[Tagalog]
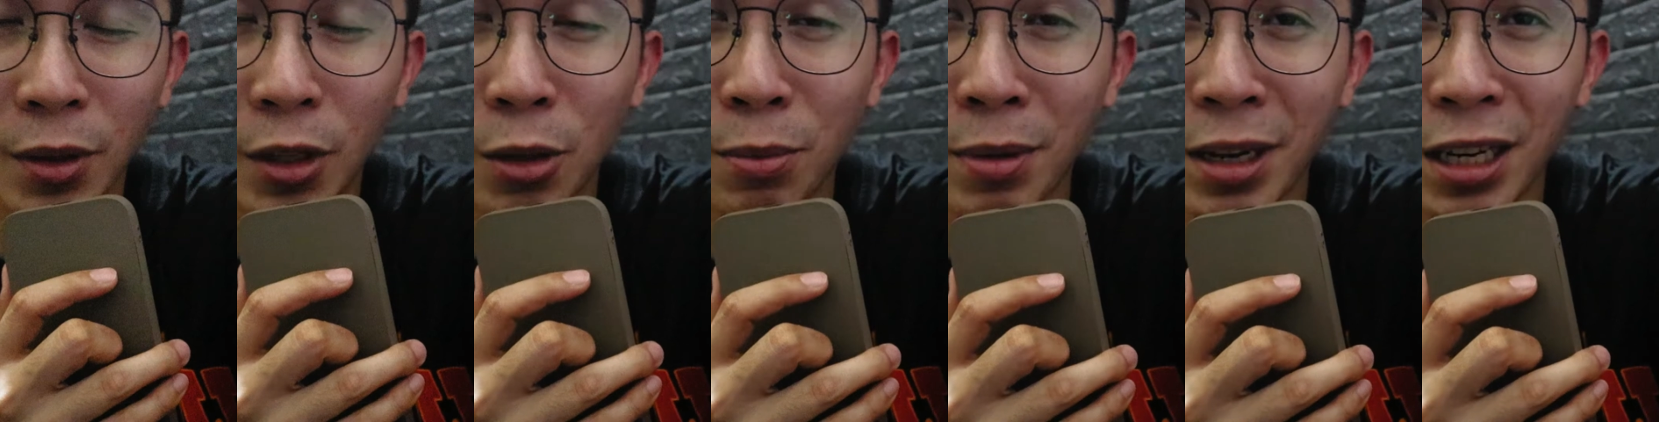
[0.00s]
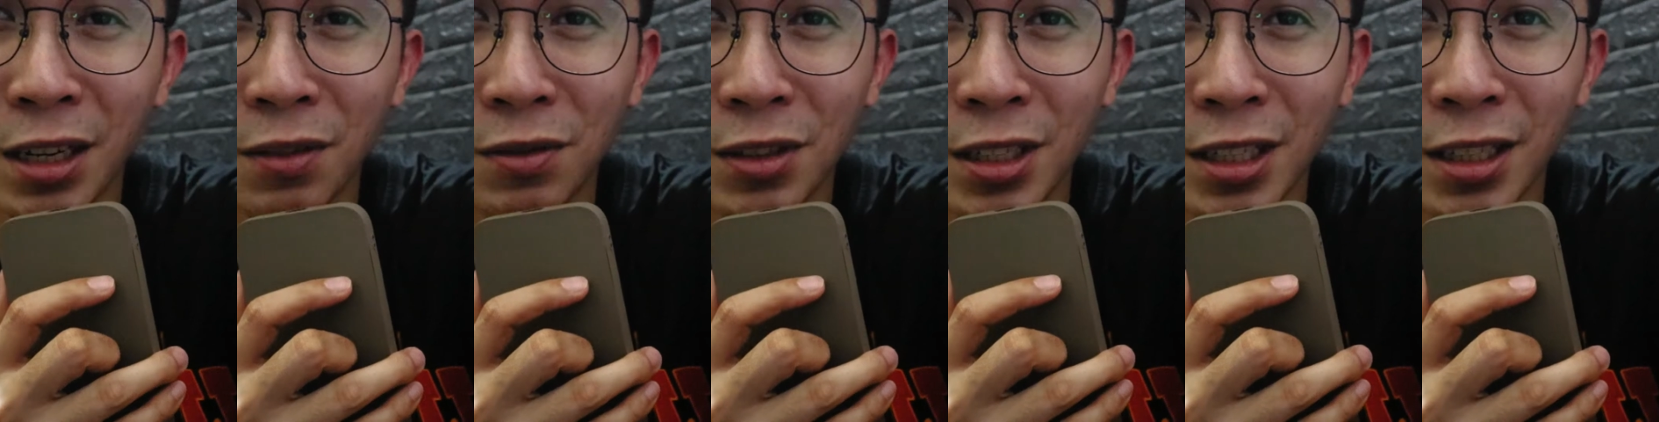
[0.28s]
You
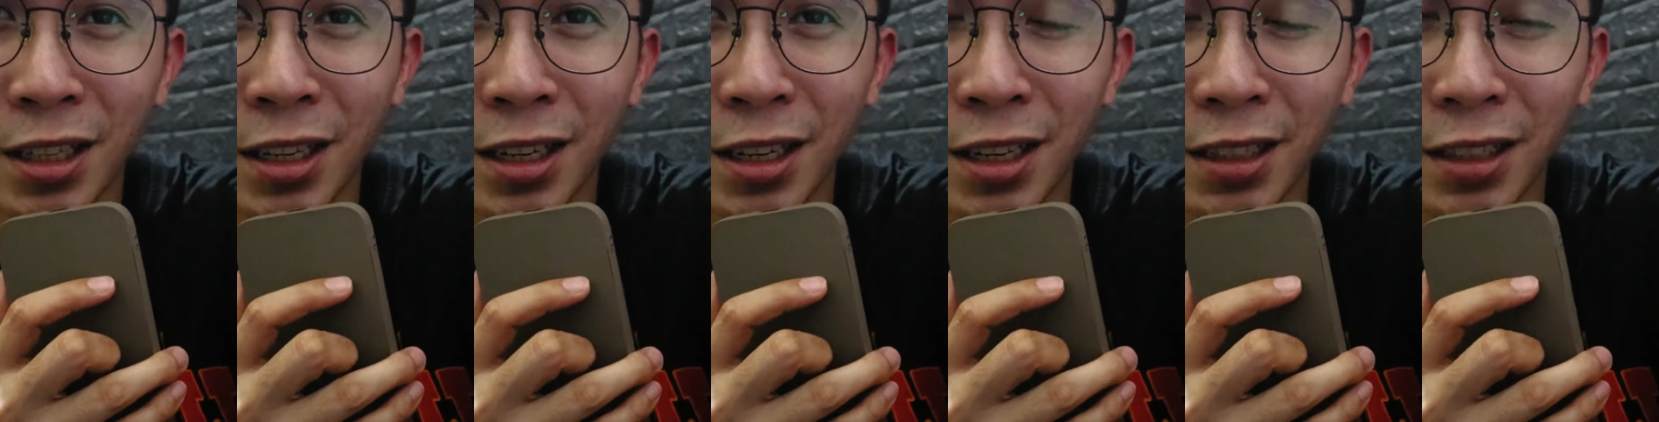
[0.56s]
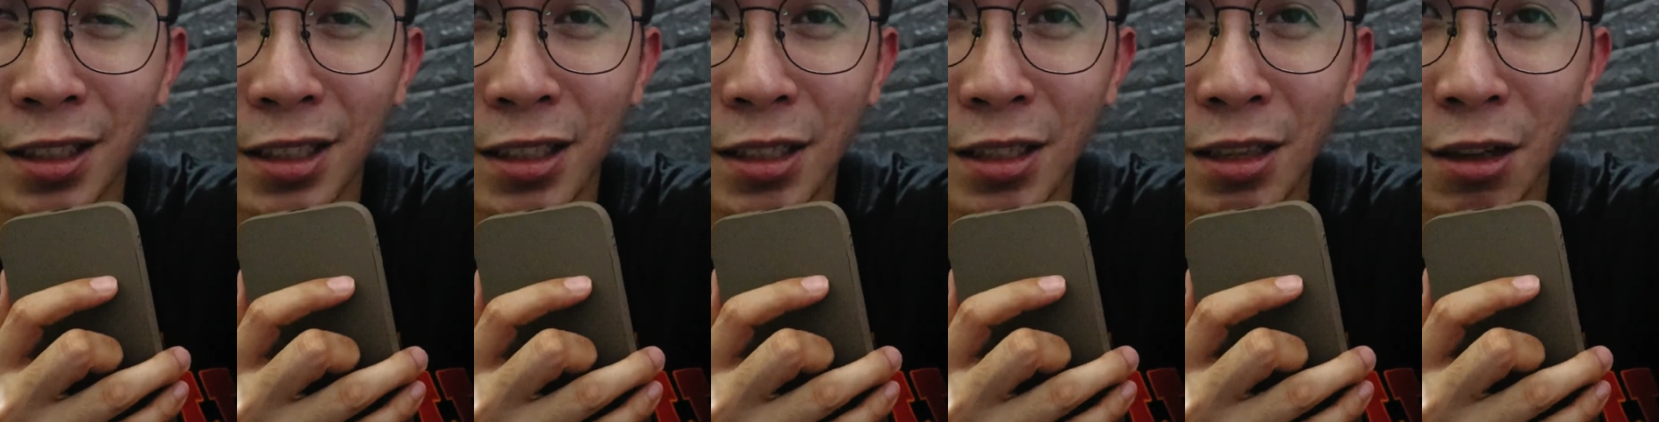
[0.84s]
might have seen the
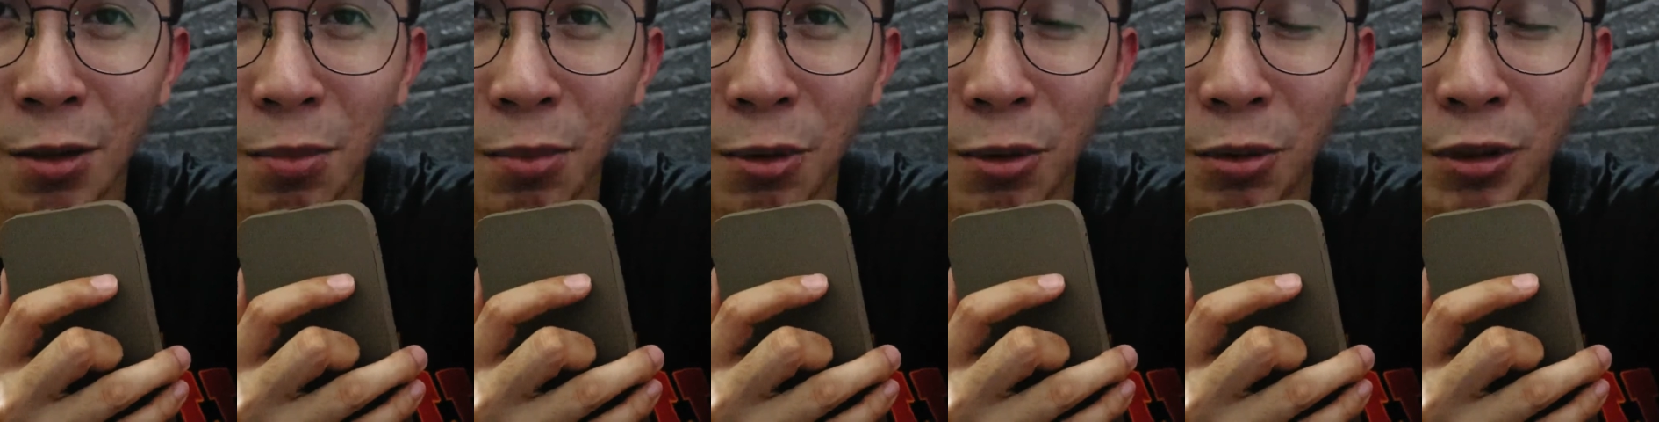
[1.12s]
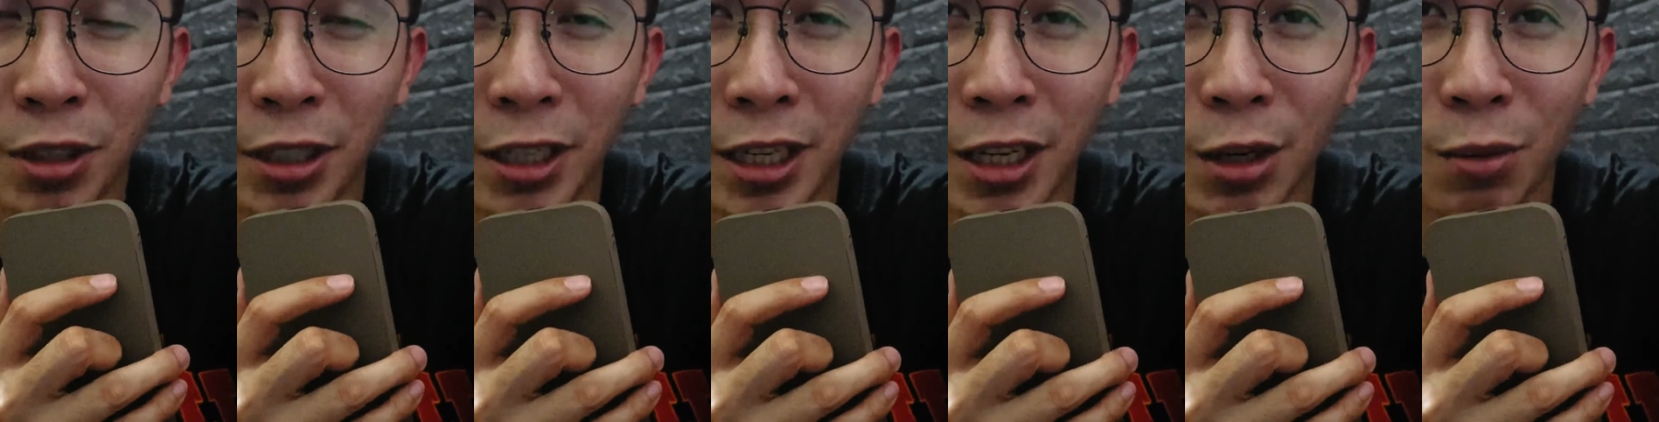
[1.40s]
latest
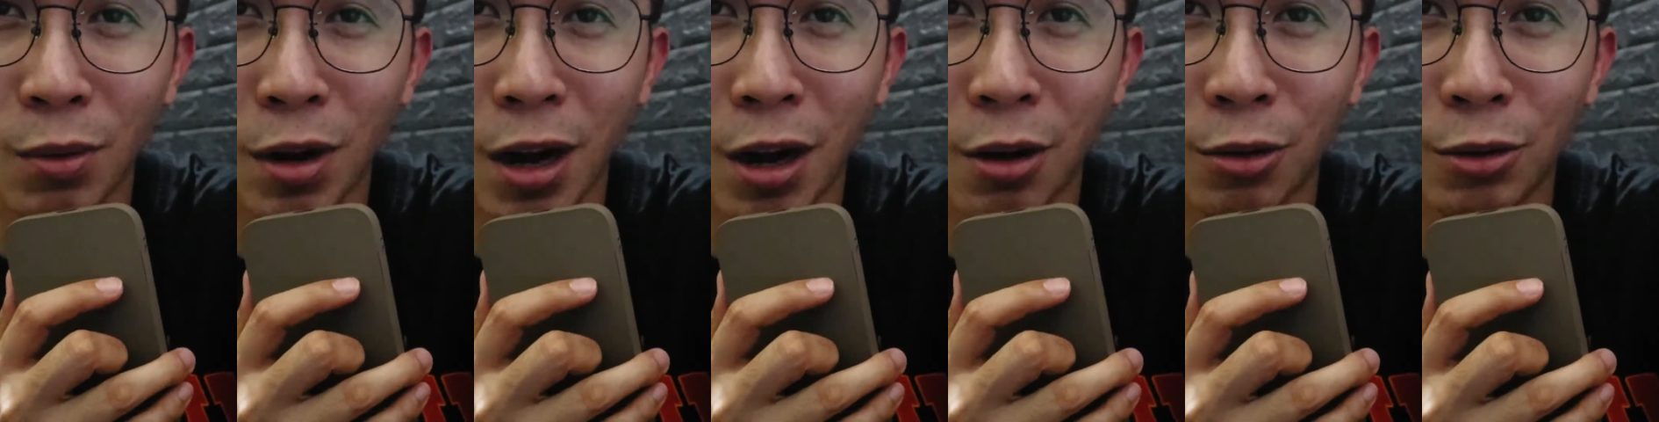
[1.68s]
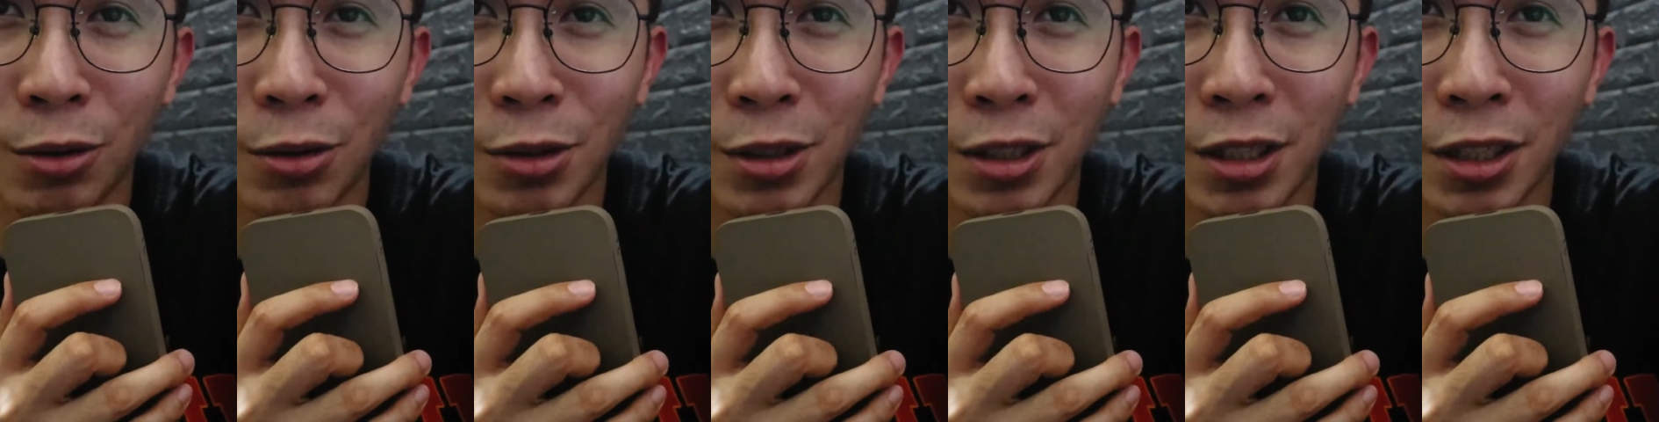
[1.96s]
upload na ginawa
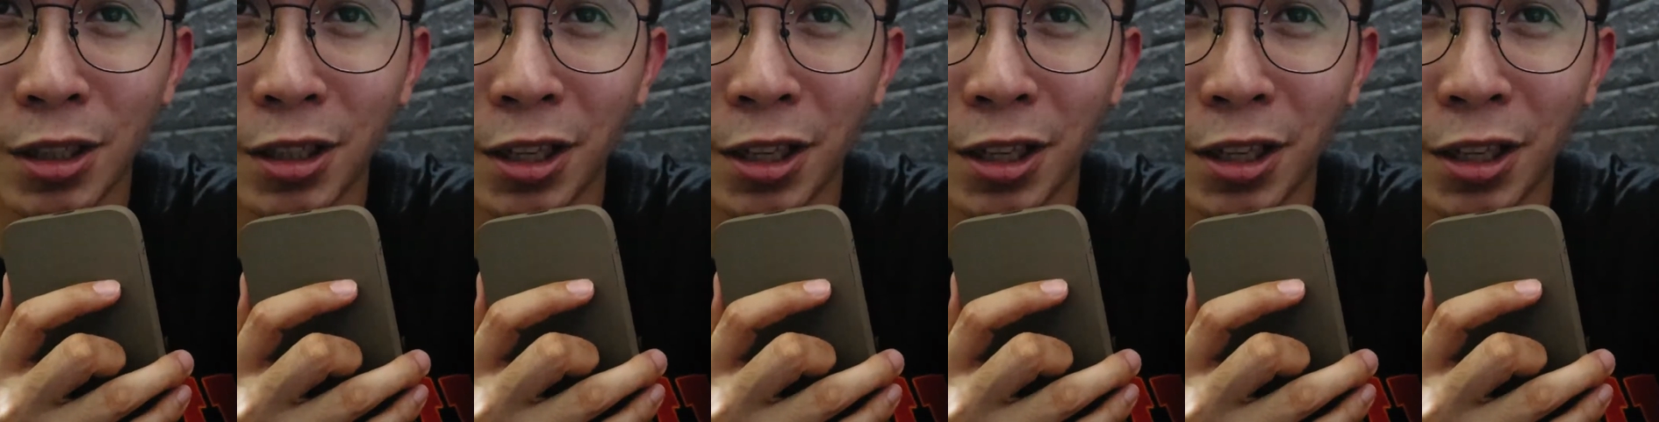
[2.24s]
ko dun